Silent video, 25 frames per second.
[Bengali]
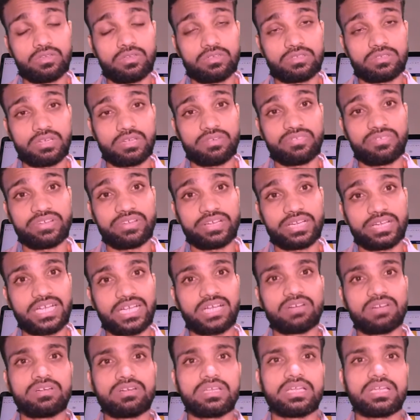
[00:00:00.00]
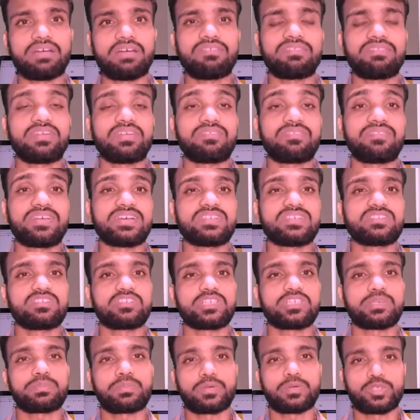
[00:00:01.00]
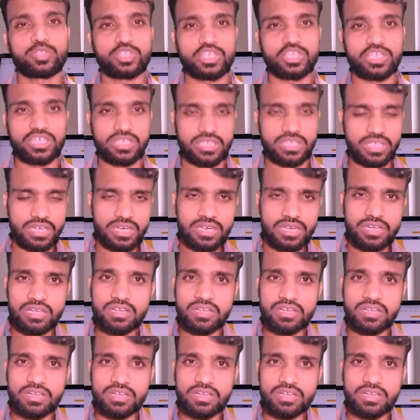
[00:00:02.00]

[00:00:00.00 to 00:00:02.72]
দশটা ফেক অ্যাকাউন্টে আপনার পাঁচ দশে পঞ্চাশ হাজার